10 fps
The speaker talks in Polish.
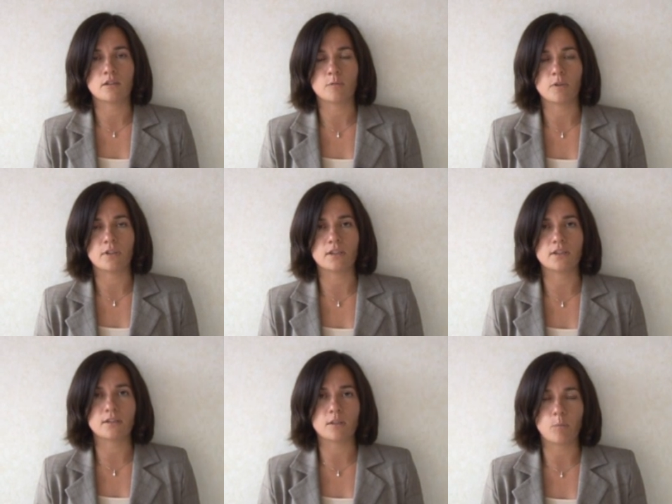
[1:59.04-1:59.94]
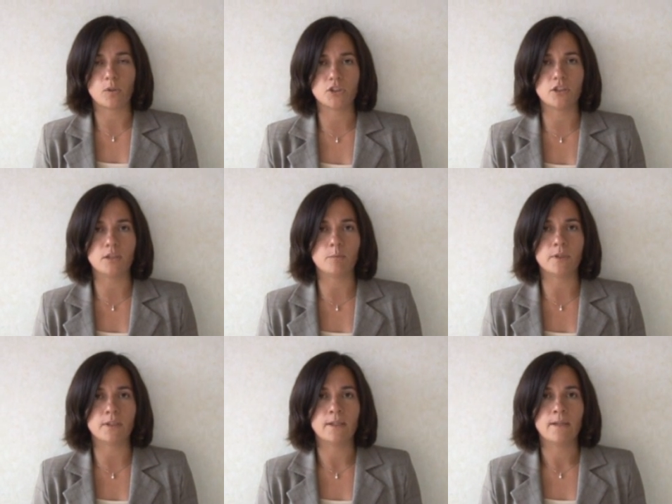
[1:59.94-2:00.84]
respondenci
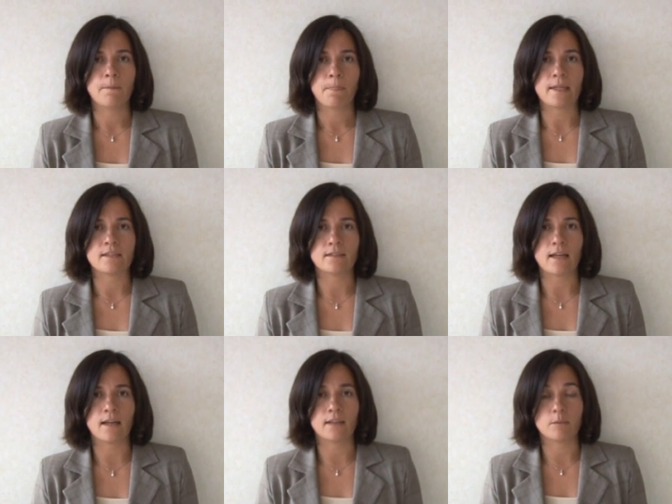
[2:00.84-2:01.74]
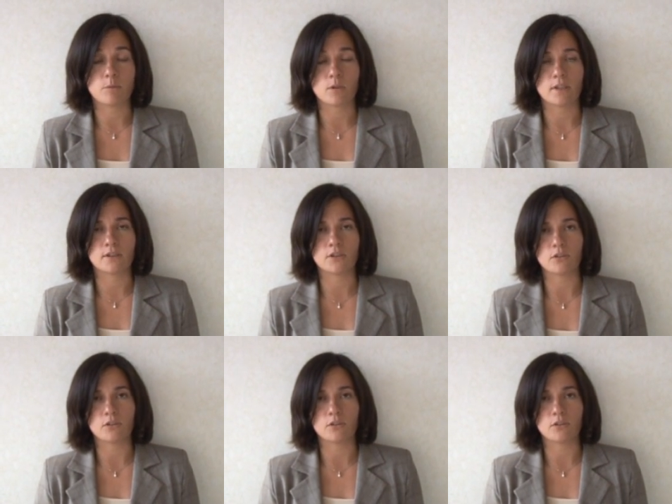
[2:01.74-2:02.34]
zapłaciliby za na przykład